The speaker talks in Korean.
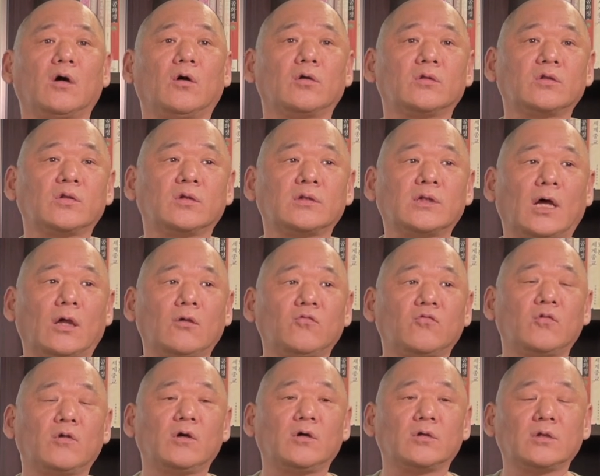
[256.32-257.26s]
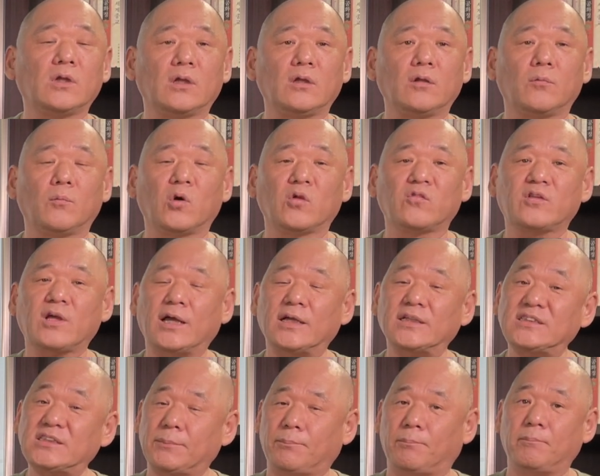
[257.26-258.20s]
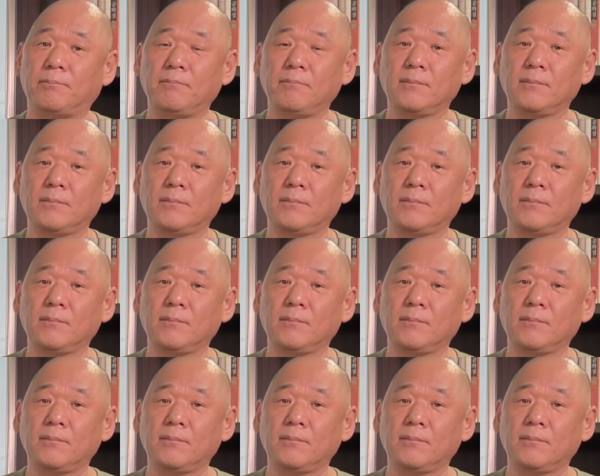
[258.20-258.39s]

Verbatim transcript: 어떤 단순한 어떤 뭐 사심,